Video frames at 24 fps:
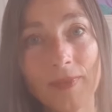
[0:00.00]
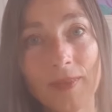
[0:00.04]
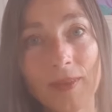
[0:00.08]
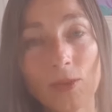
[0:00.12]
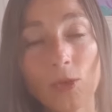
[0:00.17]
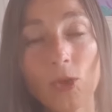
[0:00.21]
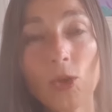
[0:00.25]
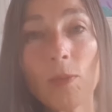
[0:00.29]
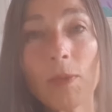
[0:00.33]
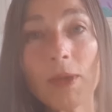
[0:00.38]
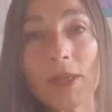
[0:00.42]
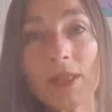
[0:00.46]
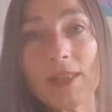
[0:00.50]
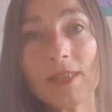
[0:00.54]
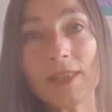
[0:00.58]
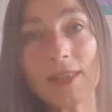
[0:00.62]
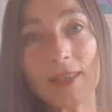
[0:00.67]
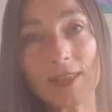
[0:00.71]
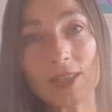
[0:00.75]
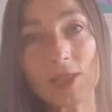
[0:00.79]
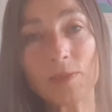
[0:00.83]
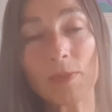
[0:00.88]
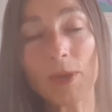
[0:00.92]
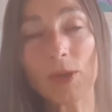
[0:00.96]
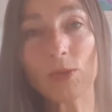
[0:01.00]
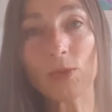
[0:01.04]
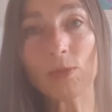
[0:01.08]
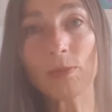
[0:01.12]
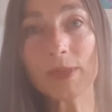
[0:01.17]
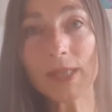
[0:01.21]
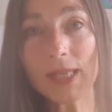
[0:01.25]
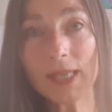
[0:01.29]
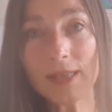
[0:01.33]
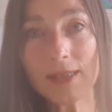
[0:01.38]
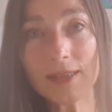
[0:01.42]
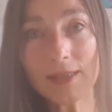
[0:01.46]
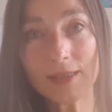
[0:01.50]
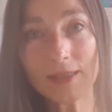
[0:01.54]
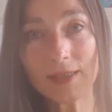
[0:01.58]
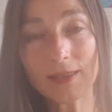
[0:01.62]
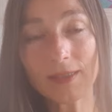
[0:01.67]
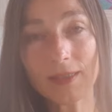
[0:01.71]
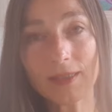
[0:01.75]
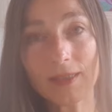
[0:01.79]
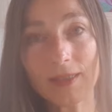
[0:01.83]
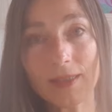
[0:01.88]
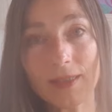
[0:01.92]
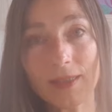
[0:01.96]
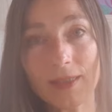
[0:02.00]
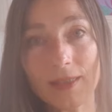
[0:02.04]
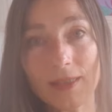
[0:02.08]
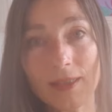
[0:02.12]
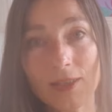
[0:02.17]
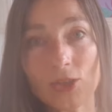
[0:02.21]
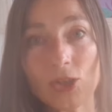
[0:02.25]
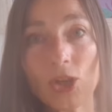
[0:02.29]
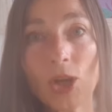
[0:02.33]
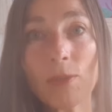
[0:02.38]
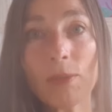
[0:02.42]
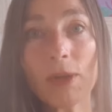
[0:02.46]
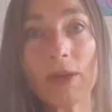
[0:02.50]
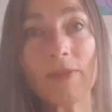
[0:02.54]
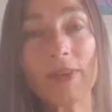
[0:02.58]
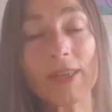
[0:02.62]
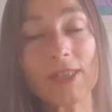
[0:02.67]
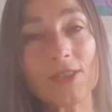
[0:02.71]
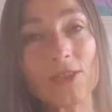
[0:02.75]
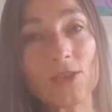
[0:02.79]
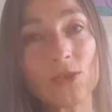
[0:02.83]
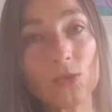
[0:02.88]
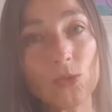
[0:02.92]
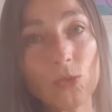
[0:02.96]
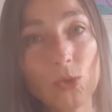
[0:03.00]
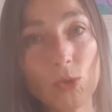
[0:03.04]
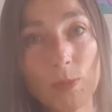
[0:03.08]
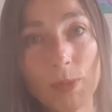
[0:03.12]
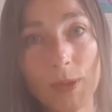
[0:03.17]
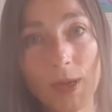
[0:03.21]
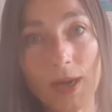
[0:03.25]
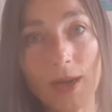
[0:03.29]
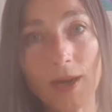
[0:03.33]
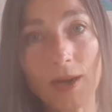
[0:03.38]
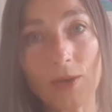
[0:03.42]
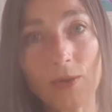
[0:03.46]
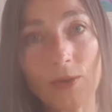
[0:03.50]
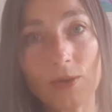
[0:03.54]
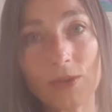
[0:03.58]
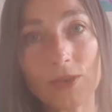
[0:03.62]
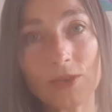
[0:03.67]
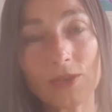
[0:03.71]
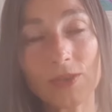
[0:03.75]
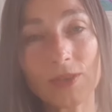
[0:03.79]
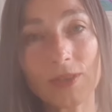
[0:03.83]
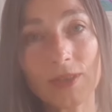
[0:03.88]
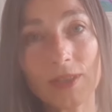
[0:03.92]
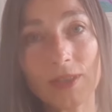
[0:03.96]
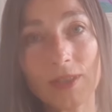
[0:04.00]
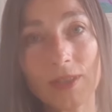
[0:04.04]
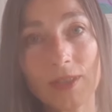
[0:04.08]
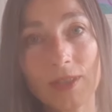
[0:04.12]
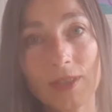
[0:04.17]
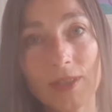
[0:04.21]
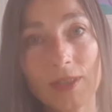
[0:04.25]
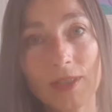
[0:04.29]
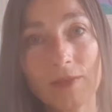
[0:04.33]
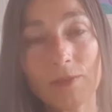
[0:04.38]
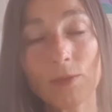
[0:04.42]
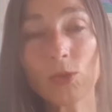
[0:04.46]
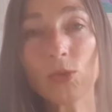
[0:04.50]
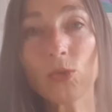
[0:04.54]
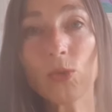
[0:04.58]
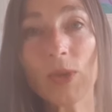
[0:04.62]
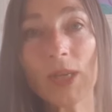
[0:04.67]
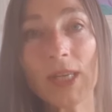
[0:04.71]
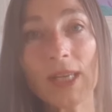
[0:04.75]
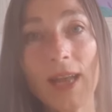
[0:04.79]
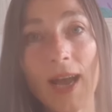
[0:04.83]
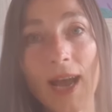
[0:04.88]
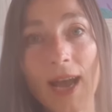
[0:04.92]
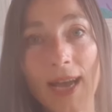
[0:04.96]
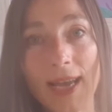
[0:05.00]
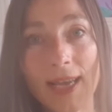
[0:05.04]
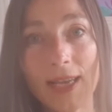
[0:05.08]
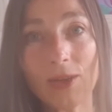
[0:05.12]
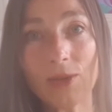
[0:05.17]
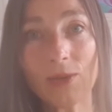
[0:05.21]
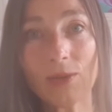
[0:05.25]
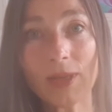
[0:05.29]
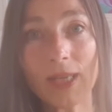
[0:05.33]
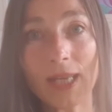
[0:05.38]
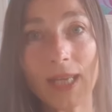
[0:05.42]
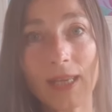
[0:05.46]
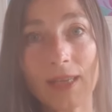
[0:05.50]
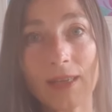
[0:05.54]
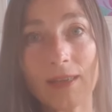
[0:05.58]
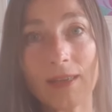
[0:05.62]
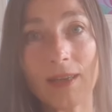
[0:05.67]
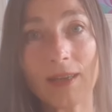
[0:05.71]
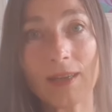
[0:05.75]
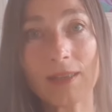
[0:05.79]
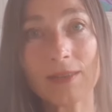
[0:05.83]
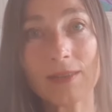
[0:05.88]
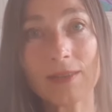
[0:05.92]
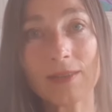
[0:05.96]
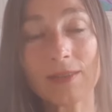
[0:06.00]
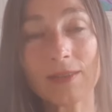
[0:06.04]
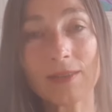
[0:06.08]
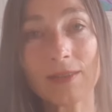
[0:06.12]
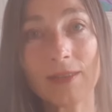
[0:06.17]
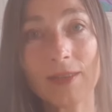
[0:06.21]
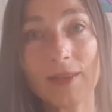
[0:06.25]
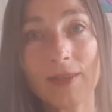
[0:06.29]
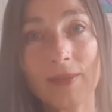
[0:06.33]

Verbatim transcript: Kümmer dich erstmal um dich. Schau mal, was du brauchst, wo du in Heilung gehen kannst.